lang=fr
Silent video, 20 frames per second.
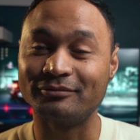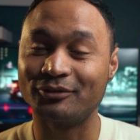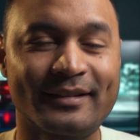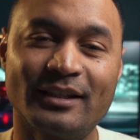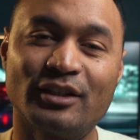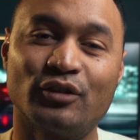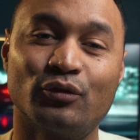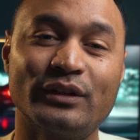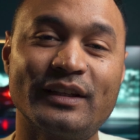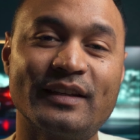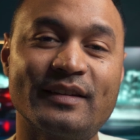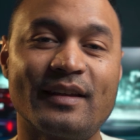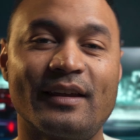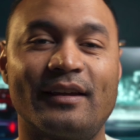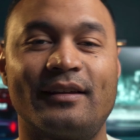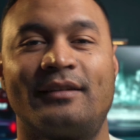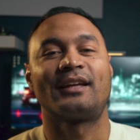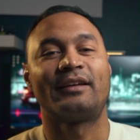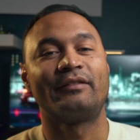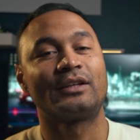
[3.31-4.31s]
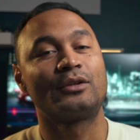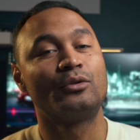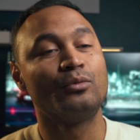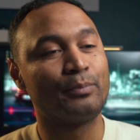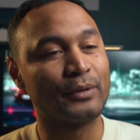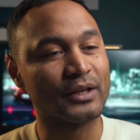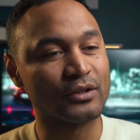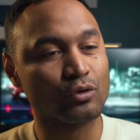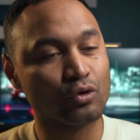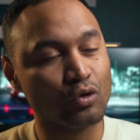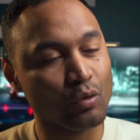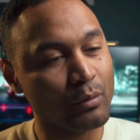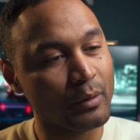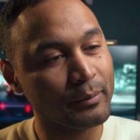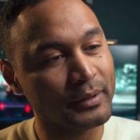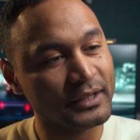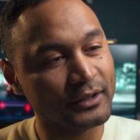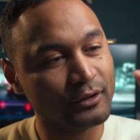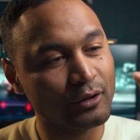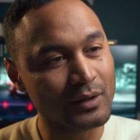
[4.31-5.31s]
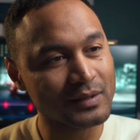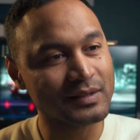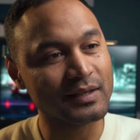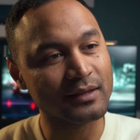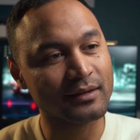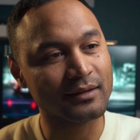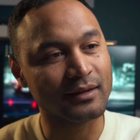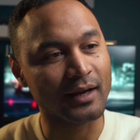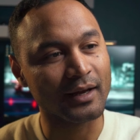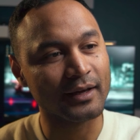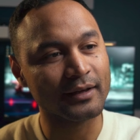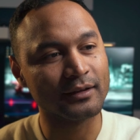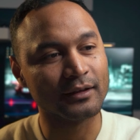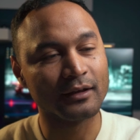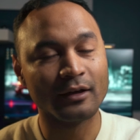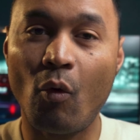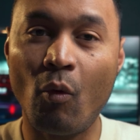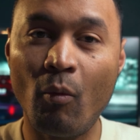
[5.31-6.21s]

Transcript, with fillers: Et si je vous disais qu'avec une pièce automobile de cette taille,